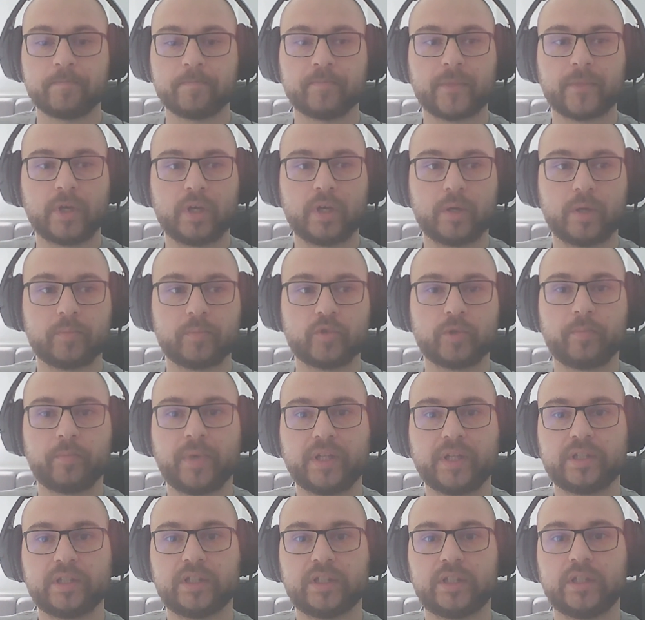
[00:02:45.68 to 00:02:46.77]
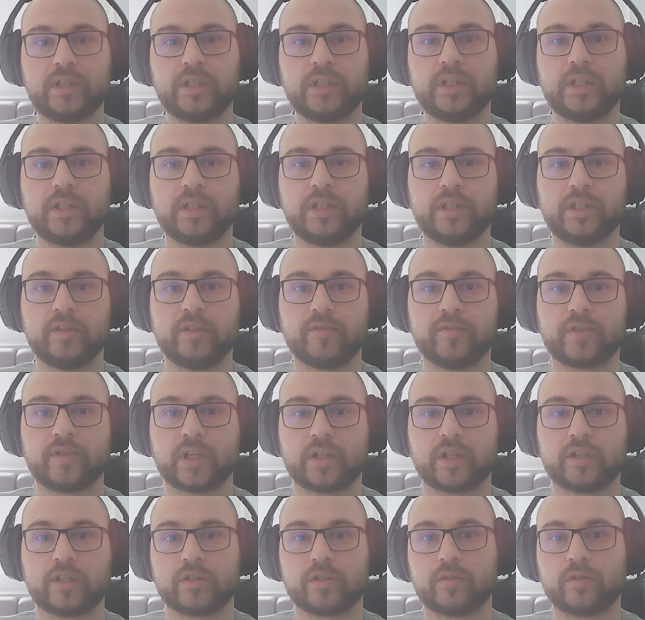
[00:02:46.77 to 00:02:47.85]
e, przypadki i w
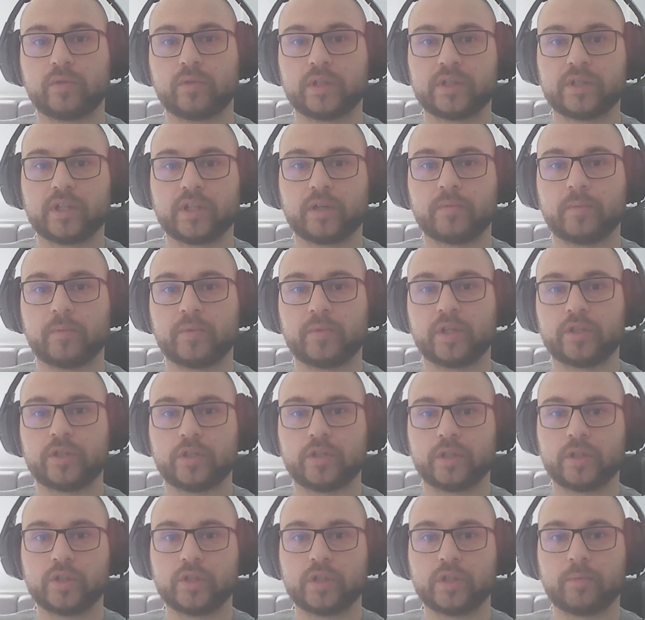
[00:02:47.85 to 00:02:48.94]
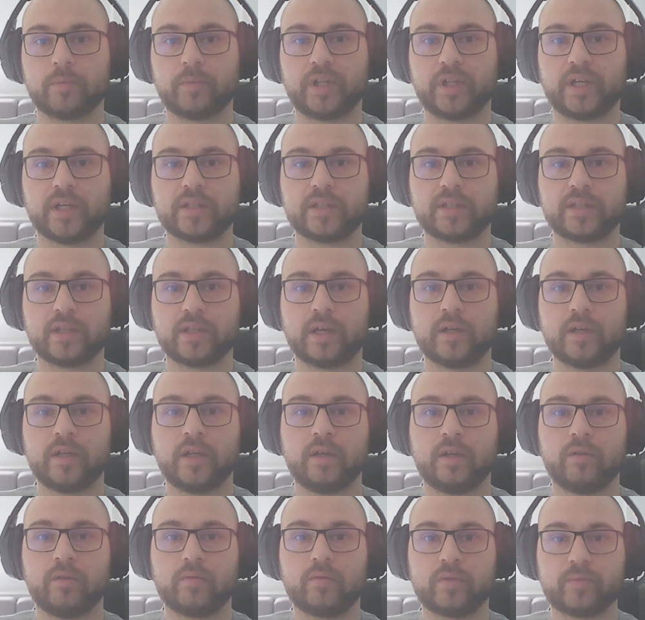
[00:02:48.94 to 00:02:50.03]
takich sytuacjach mam nadzieję, że aplikacja
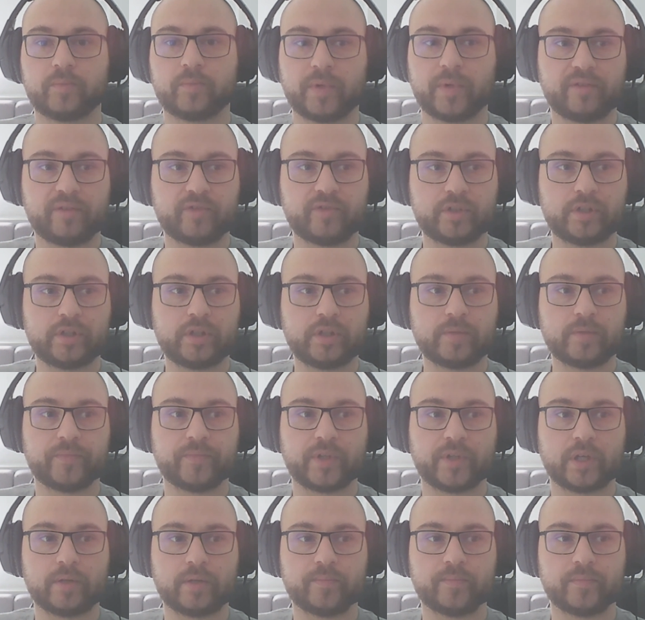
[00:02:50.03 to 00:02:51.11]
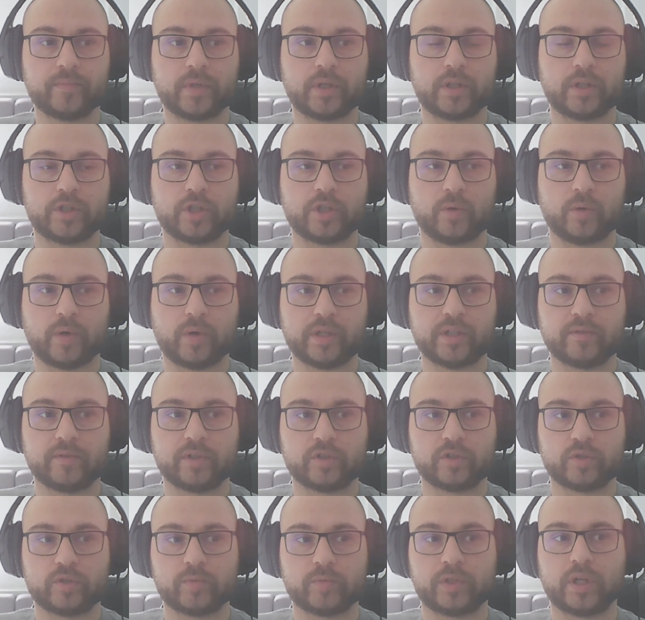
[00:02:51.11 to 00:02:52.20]
usprawni te e, działania w
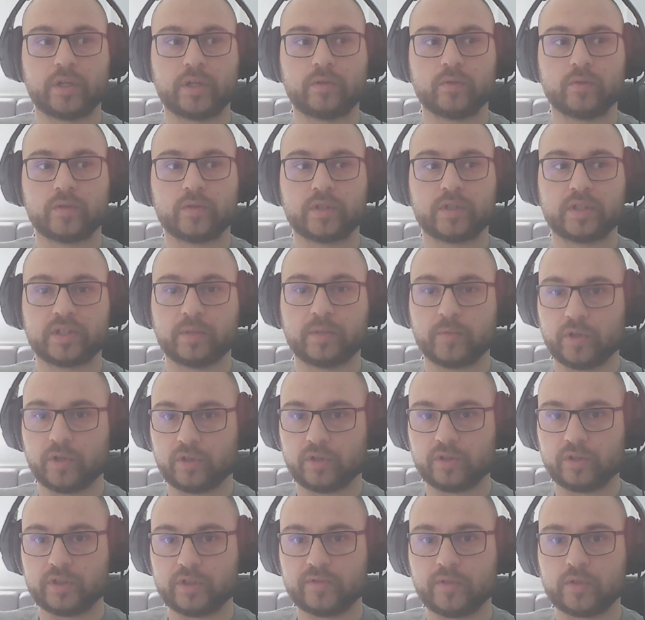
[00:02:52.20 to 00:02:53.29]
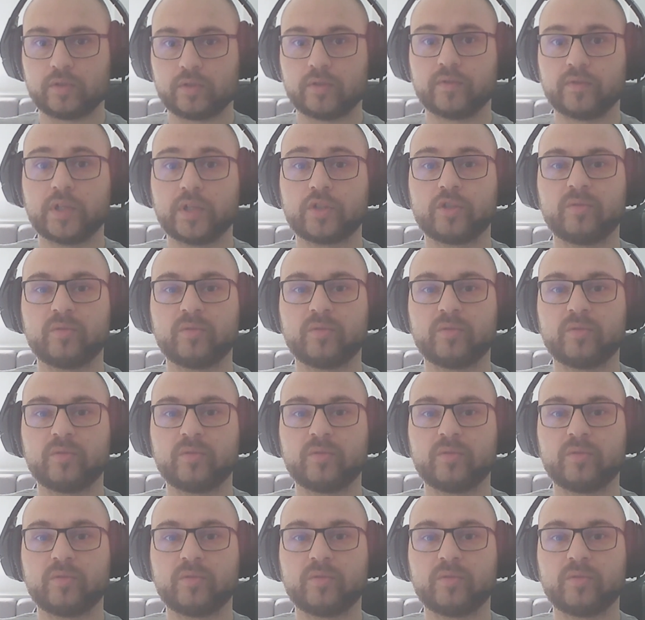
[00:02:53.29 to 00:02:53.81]
naszym kraju, system ochrony zwierząt w naszym